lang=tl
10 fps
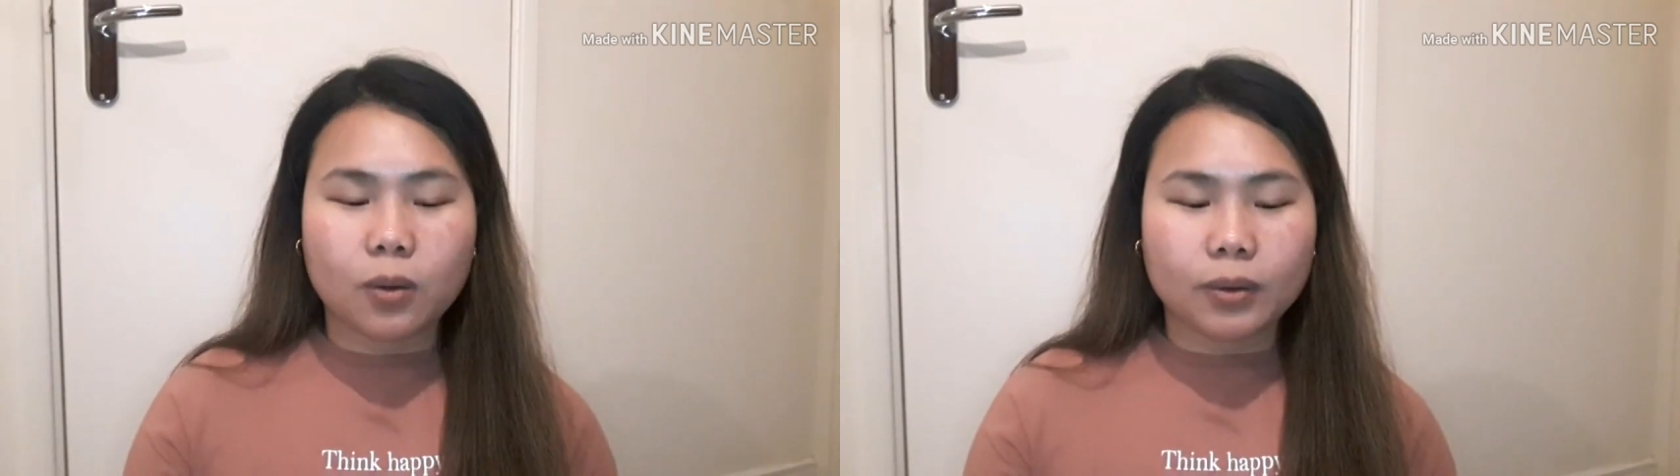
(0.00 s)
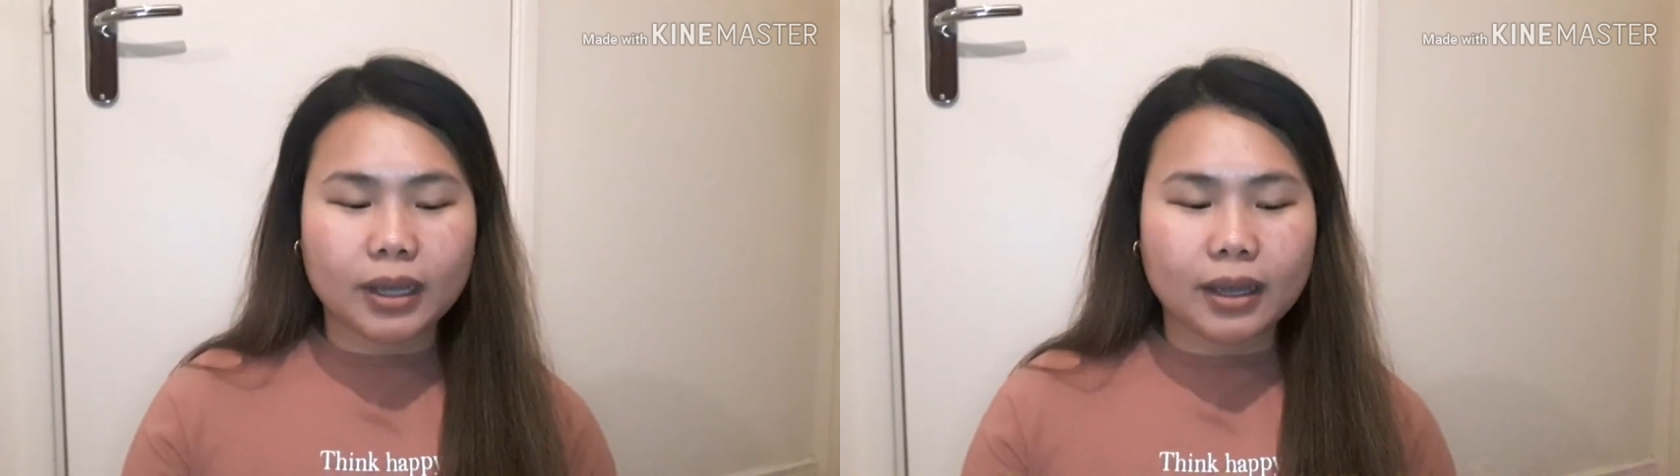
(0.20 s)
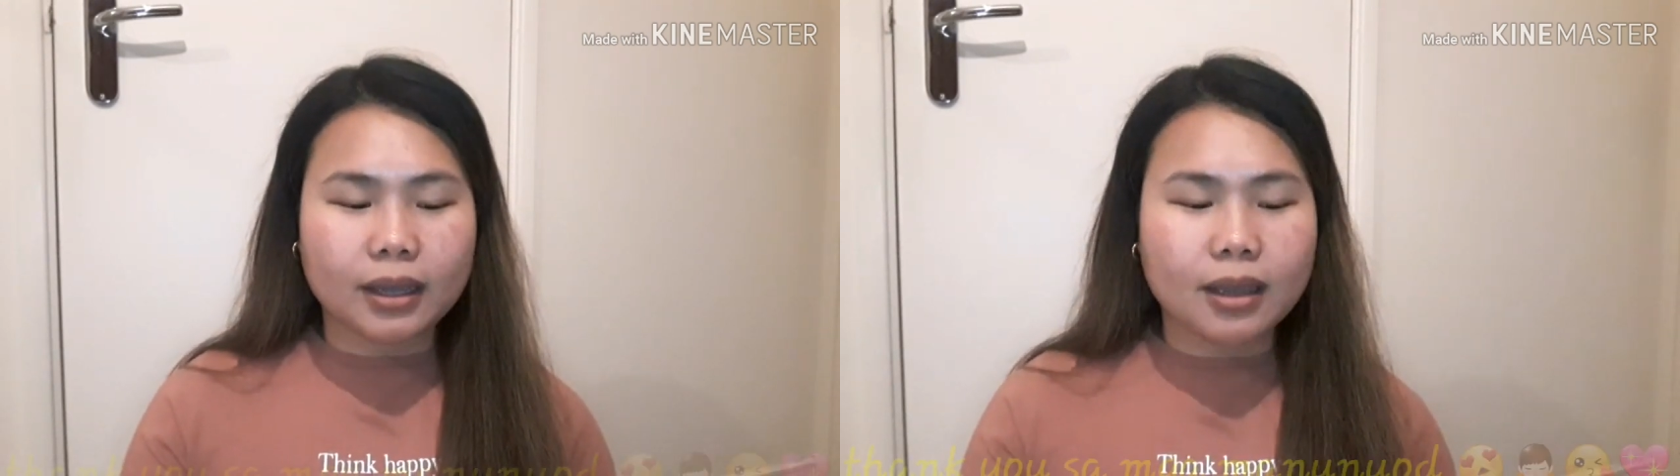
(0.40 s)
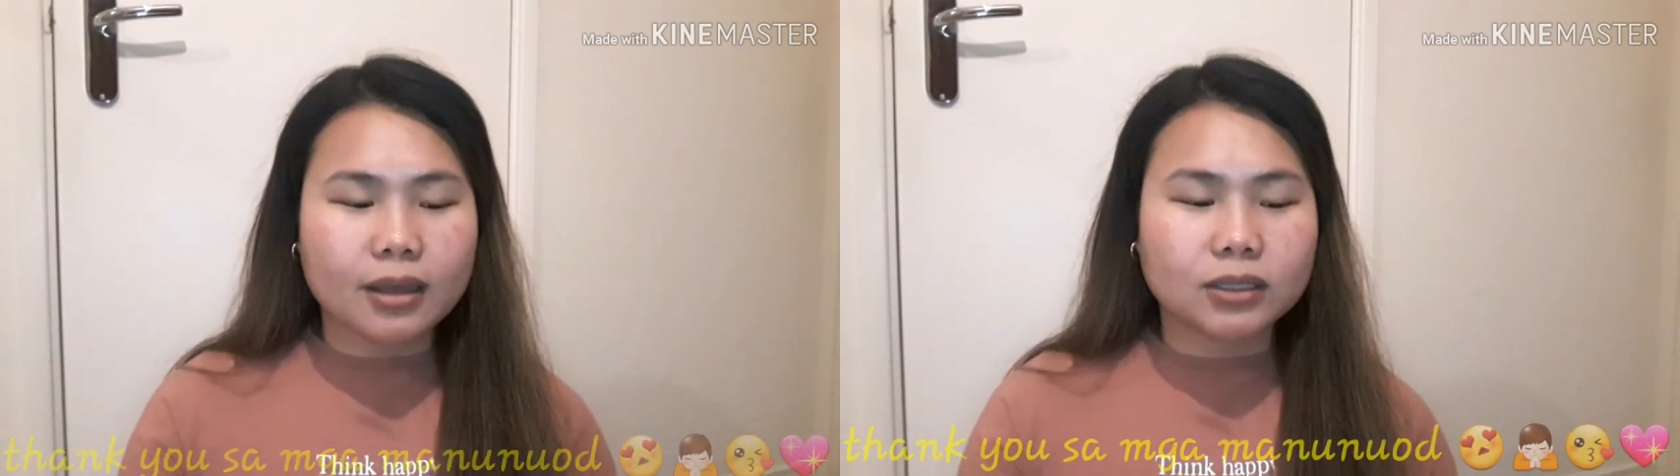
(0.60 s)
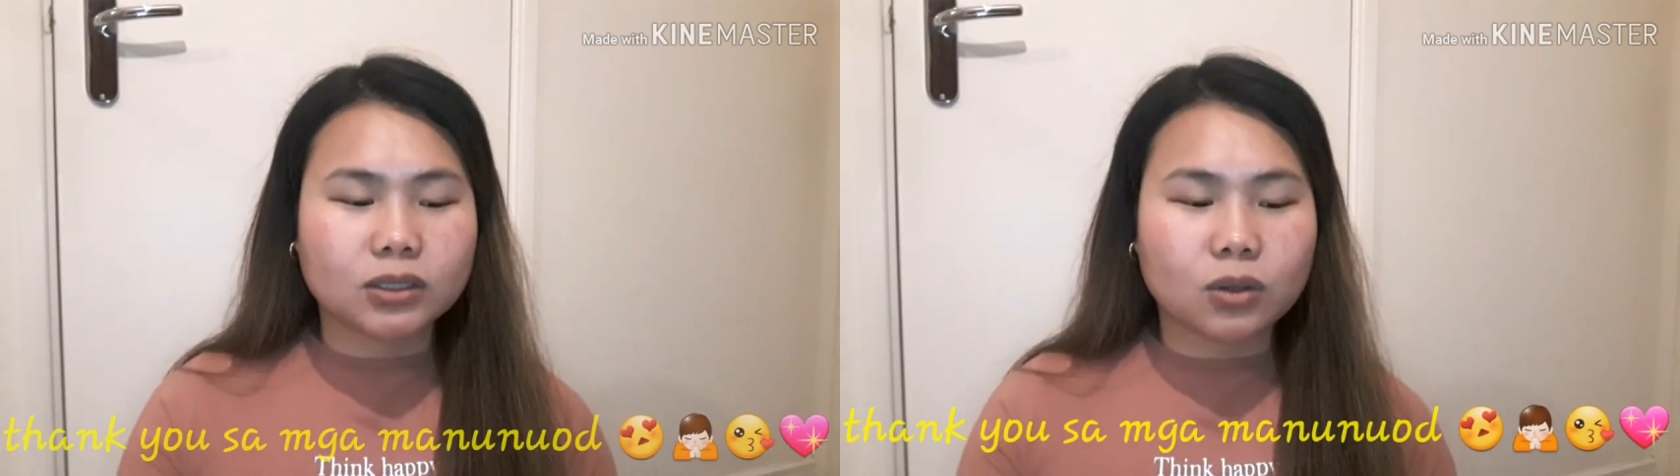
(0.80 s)
okay
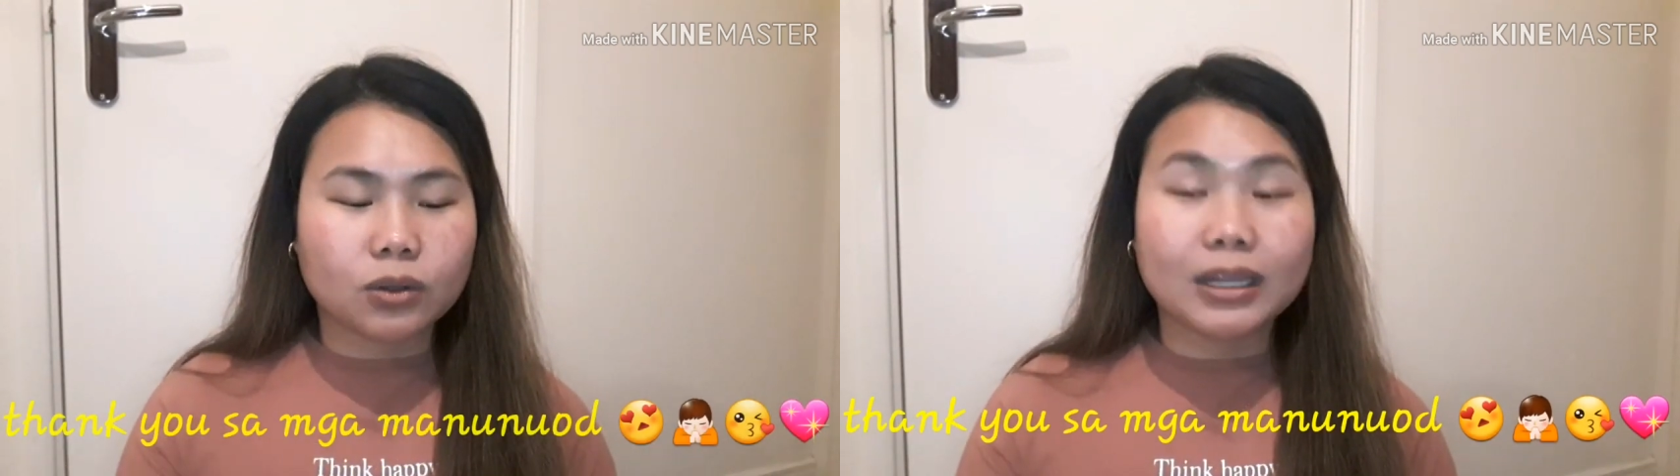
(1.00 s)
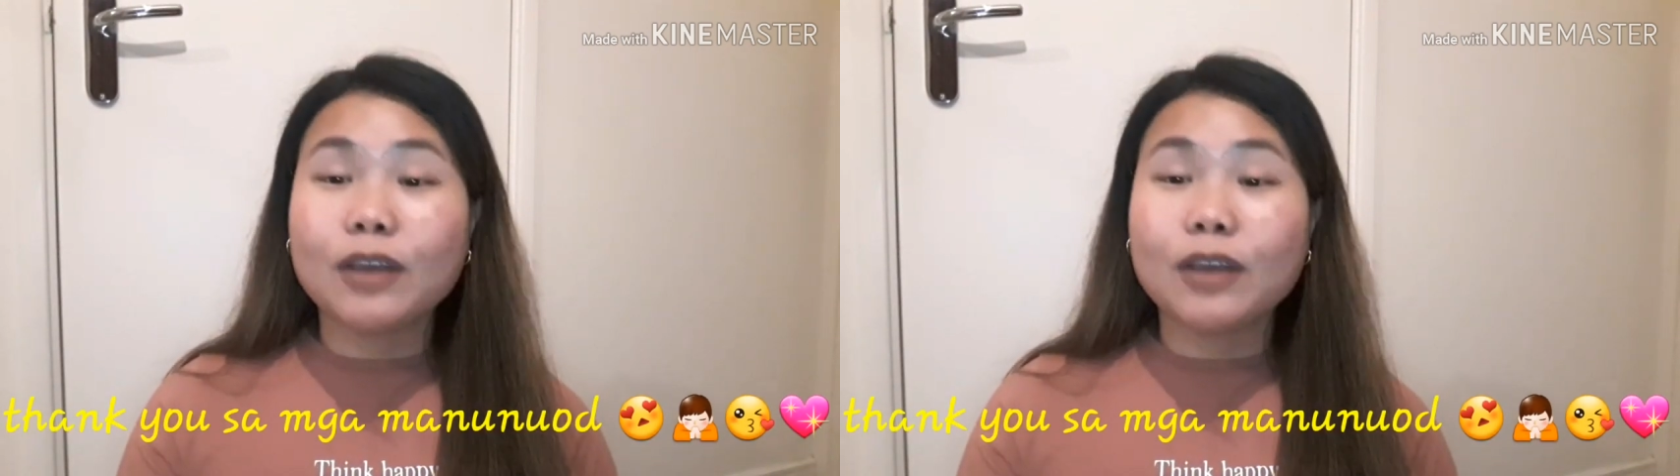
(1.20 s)
So,